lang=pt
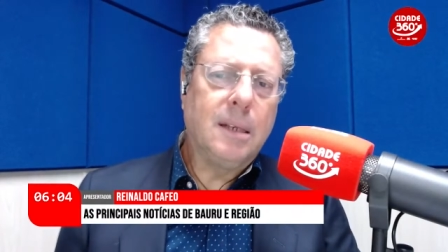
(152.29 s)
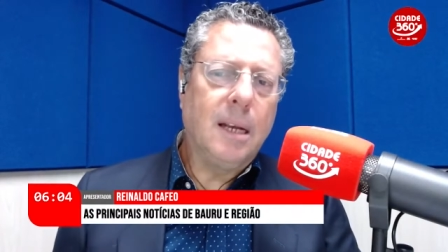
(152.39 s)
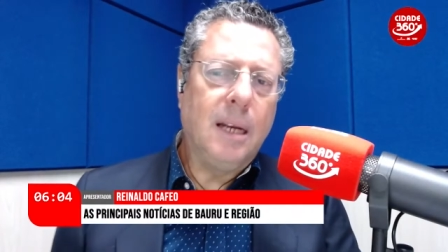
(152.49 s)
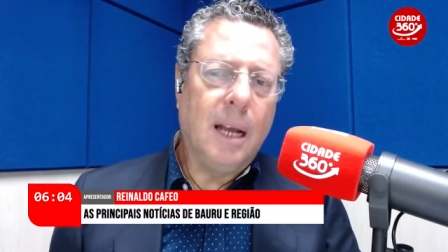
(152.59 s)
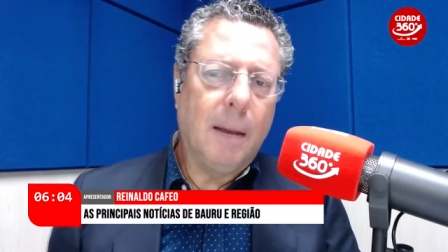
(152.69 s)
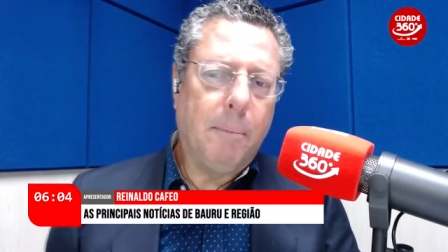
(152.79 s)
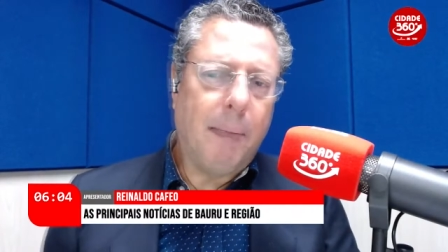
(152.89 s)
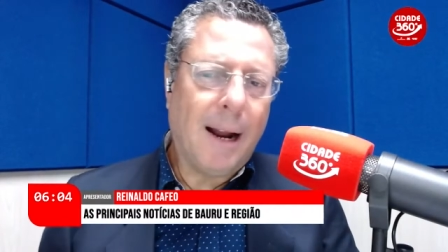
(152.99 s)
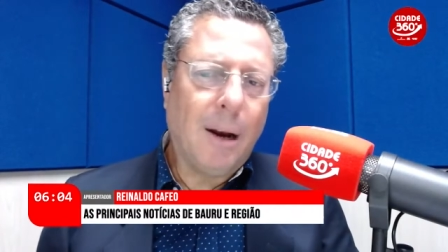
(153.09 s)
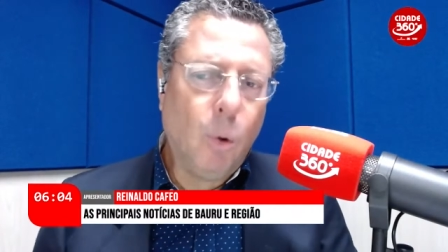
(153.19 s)
e seria
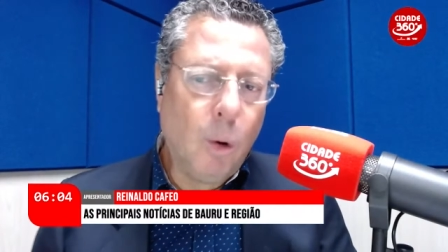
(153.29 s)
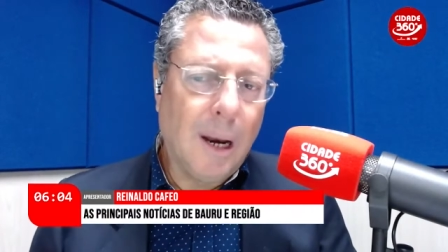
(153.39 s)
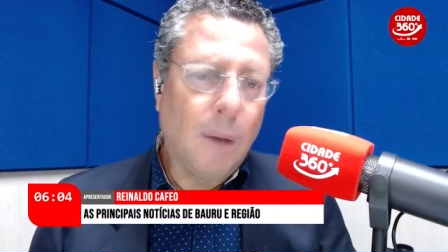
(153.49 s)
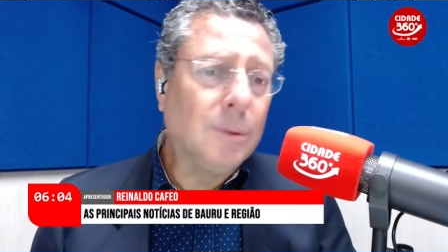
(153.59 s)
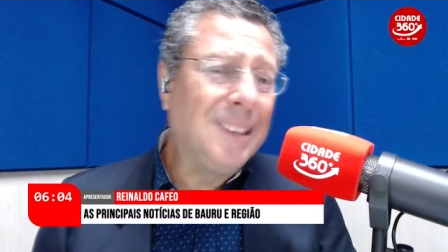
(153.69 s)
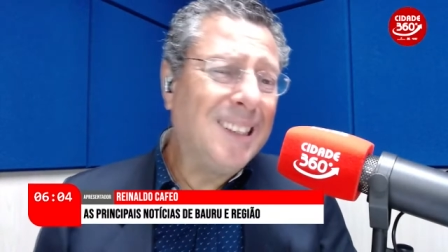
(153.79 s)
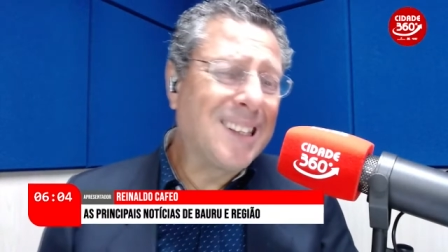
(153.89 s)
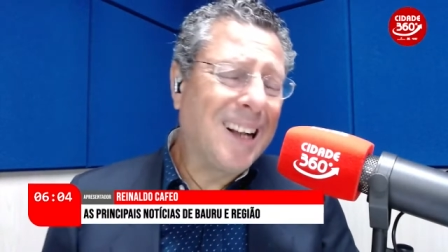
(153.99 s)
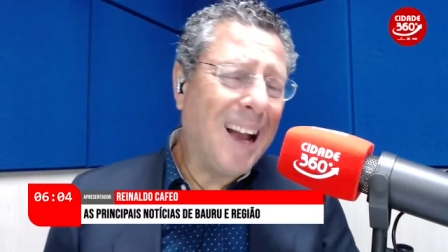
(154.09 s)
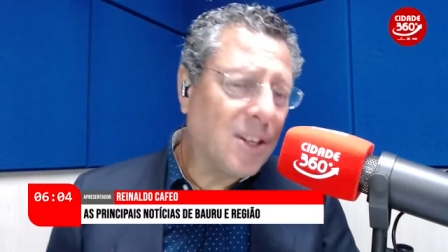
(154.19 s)
para Lula um
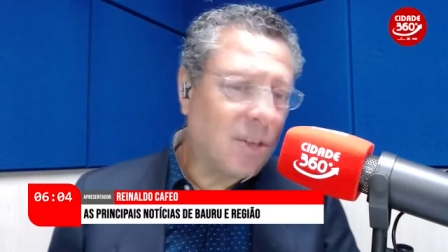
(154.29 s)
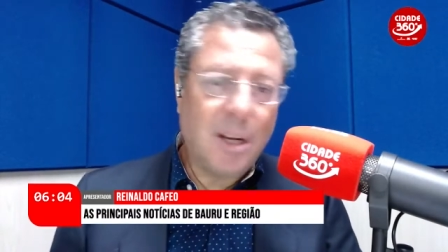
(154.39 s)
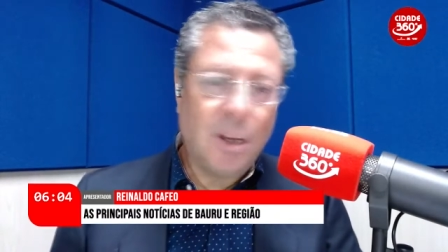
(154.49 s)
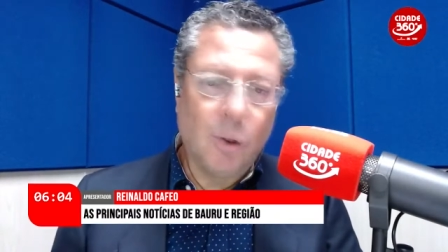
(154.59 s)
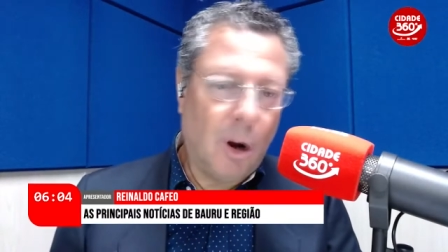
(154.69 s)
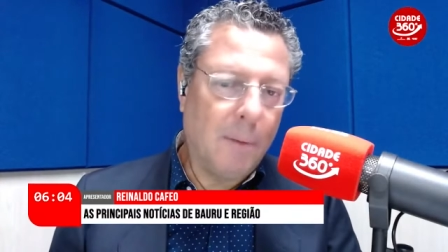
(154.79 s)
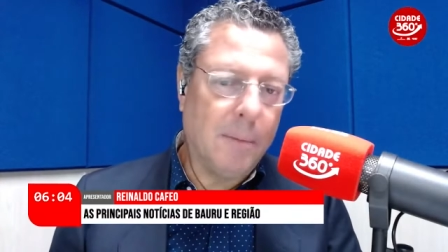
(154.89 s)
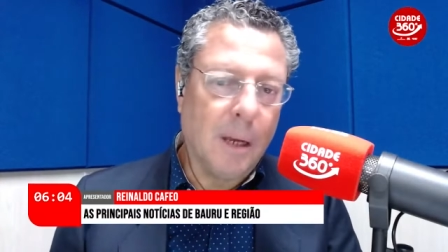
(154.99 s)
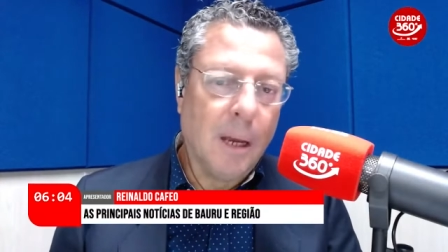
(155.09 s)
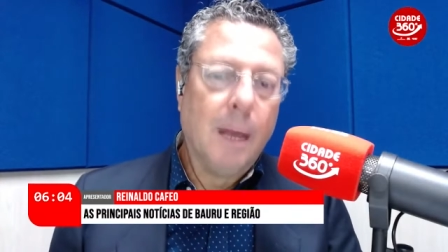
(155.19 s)
desgaste enorme